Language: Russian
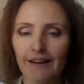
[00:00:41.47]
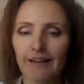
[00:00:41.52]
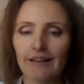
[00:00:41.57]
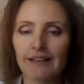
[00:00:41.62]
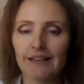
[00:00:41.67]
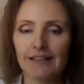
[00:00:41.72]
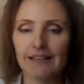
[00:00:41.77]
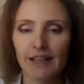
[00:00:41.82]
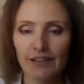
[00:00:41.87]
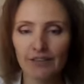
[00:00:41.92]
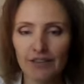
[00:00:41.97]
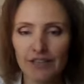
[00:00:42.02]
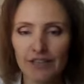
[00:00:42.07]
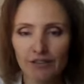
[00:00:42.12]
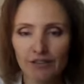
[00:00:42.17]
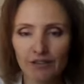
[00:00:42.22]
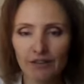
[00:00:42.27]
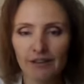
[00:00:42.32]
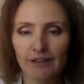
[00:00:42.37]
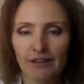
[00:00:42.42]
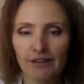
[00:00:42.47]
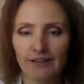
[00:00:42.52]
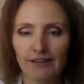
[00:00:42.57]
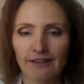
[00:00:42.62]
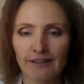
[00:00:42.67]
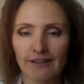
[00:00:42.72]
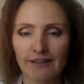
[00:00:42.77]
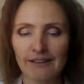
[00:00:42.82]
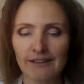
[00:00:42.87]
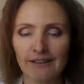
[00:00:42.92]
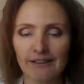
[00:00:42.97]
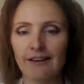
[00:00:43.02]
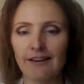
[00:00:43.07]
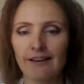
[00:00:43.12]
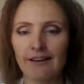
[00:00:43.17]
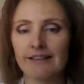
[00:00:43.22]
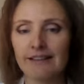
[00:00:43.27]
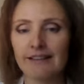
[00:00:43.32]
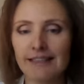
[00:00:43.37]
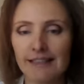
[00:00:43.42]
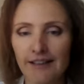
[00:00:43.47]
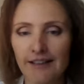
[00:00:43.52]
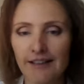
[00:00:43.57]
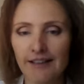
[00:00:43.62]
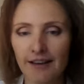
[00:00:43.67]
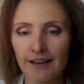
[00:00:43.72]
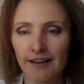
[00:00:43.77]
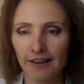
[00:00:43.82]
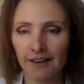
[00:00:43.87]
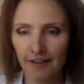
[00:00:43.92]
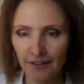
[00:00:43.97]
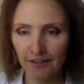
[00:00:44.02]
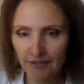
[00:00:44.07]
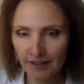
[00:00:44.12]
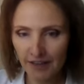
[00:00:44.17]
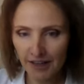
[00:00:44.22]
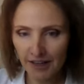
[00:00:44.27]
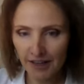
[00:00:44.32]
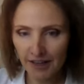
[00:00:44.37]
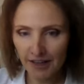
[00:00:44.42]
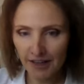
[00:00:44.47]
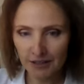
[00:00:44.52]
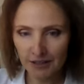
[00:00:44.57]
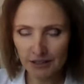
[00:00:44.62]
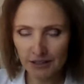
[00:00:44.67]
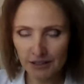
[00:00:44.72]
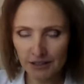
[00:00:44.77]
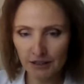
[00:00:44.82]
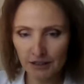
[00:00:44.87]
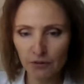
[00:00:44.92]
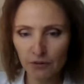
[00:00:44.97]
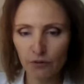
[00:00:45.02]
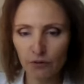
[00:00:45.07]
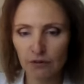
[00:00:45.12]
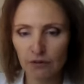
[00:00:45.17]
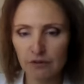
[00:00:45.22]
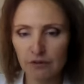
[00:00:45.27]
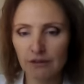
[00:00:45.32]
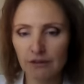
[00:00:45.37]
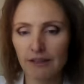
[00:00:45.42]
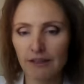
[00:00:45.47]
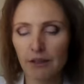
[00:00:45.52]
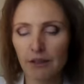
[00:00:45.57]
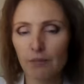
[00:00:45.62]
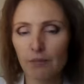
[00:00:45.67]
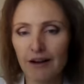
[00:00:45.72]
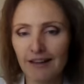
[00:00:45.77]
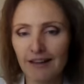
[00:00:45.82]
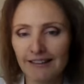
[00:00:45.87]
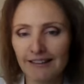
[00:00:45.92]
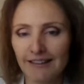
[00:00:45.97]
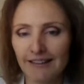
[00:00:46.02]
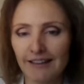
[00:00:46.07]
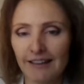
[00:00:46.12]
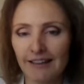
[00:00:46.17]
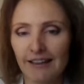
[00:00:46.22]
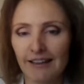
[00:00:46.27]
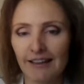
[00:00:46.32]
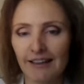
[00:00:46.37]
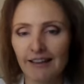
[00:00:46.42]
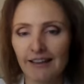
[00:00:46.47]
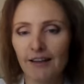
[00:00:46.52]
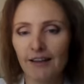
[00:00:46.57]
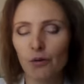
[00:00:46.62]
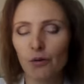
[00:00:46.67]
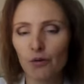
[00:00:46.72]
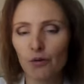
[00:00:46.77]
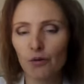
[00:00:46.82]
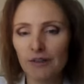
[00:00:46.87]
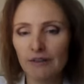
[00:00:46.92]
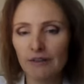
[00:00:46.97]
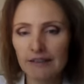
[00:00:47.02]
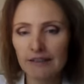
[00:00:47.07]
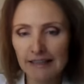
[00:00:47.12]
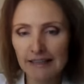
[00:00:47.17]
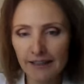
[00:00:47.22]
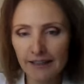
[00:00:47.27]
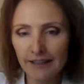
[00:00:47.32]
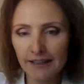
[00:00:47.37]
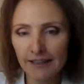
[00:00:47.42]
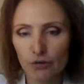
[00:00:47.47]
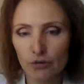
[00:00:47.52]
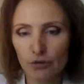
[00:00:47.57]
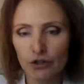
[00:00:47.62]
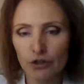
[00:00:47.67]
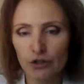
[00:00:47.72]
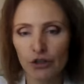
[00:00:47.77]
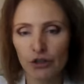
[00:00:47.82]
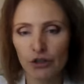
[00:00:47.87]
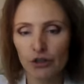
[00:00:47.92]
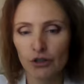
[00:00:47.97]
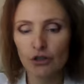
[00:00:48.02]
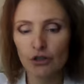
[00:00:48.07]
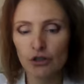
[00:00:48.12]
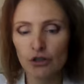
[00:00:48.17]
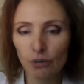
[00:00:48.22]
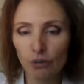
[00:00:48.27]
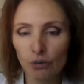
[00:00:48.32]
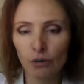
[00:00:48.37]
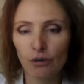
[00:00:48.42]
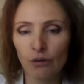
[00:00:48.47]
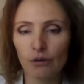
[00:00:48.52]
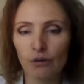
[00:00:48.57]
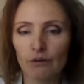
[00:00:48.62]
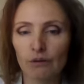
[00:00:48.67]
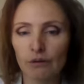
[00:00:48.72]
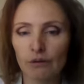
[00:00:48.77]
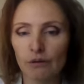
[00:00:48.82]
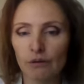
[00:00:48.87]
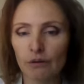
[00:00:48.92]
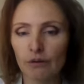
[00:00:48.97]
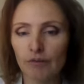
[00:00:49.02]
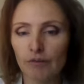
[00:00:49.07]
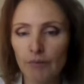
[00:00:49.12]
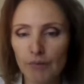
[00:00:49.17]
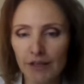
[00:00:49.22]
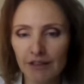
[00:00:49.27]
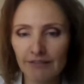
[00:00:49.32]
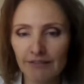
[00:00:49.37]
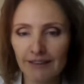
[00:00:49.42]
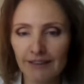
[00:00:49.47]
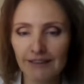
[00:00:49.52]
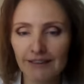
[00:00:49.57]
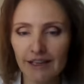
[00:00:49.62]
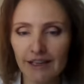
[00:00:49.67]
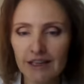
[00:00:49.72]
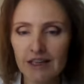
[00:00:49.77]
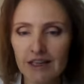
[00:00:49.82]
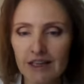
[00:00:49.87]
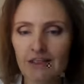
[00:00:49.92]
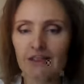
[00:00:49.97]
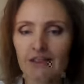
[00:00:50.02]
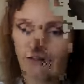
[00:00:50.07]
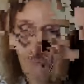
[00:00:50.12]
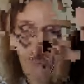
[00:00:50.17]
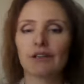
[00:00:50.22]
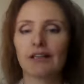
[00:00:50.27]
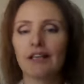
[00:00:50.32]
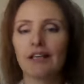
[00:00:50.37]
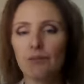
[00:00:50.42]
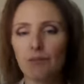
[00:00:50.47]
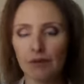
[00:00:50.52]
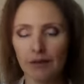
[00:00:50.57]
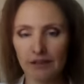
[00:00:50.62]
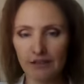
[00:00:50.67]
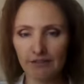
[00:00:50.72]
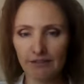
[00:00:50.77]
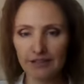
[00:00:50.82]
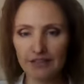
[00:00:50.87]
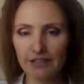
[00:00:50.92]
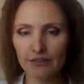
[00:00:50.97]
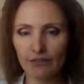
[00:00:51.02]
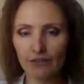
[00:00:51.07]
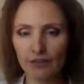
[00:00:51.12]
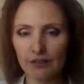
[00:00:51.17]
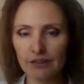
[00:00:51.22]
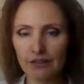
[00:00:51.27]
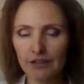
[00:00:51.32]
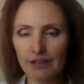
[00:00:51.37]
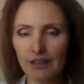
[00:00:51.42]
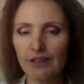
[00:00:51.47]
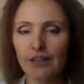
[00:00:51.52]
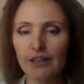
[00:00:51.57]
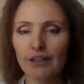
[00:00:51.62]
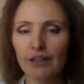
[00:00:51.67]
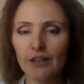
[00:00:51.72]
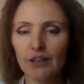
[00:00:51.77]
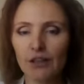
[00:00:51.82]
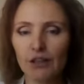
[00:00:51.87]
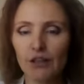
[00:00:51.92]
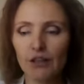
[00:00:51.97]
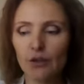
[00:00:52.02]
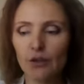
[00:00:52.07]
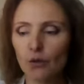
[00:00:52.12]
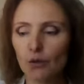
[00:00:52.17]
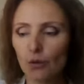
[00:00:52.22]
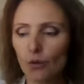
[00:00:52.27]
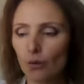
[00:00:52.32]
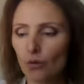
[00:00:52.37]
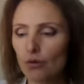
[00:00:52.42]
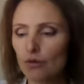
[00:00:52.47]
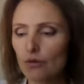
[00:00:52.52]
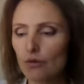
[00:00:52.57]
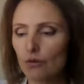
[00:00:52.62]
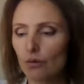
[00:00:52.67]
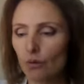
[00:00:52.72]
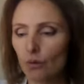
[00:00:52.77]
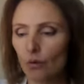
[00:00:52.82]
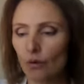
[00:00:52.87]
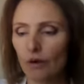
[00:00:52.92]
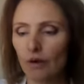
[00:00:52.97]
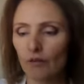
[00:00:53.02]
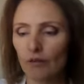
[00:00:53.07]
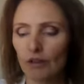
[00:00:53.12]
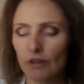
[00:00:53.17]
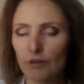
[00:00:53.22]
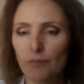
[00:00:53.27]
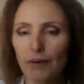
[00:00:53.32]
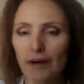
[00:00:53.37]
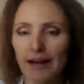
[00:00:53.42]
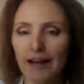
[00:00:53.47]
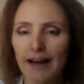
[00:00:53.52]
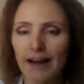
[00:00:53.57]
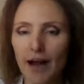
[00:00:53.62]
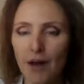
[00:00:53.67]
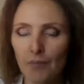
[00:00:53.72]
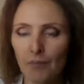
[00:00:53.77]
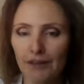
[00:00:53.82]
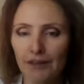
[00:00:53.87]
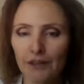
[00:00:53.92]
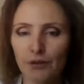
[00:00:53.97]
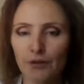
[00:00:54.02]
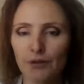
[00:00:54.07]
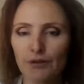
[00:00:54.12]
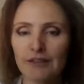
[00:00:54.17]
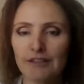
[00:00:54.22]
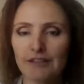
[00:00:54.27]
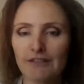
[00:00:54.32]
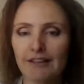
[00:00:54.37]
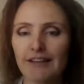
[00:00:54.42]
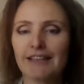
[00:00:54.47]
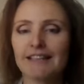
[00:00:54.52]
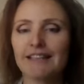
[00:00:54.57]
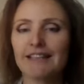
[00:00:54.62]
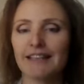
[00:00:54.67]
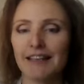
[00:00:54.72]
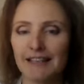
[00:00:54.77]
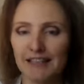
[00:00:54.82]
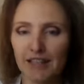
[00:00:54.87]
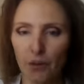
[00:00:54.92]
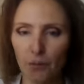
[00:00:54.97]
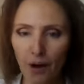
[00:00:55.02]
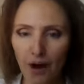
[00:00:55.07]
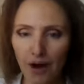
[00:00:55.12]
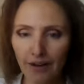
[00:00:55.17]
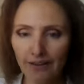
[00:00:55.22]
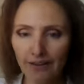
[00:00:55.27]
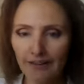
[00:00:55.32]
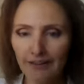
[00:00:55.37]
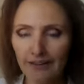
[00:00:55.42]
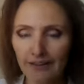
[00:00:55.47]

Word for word: Соответственно, я за а, время своей, своей практики увидела следующее, что, э, во-первых, наша вот эта гиперответственность и то, что вот эта программа, которая называется «Я сама»,